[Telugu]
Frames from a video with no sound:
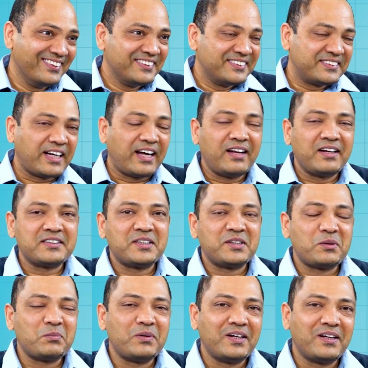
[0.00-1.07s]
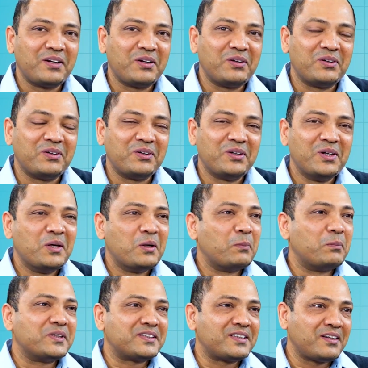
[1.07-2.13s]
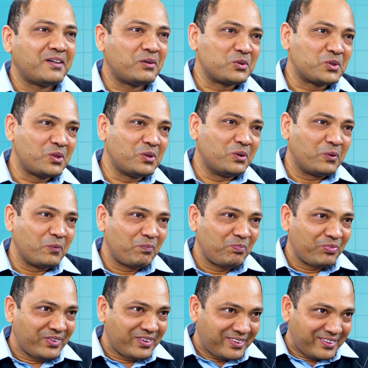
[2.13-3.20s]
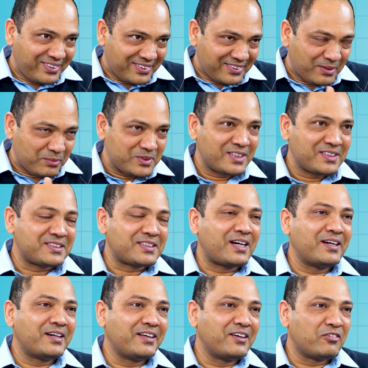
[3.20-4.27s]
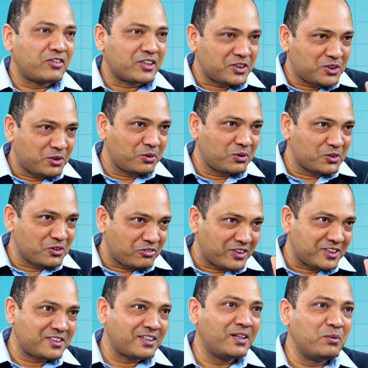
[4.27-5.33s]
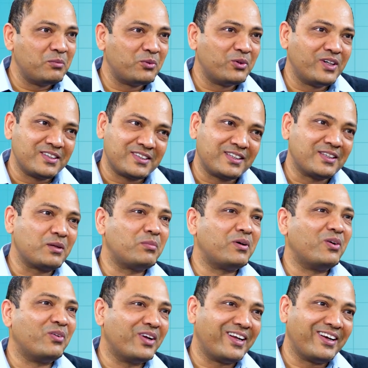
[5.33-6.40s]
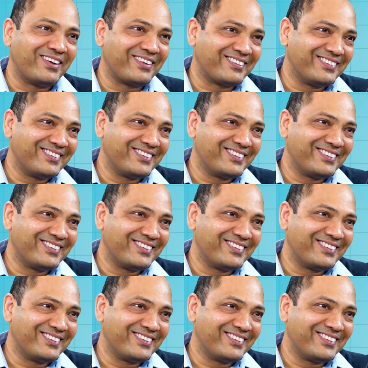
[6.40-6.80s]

చాలా సందర్భాలలో పిస్తా హౌస్లో ఈ రంజాన్ స్టార్ట్ అయిన ఫస్ట్ రోజు ఫస్ట్ హలీం కొనిన సందర్భాలు ఉన్నాయి నాకు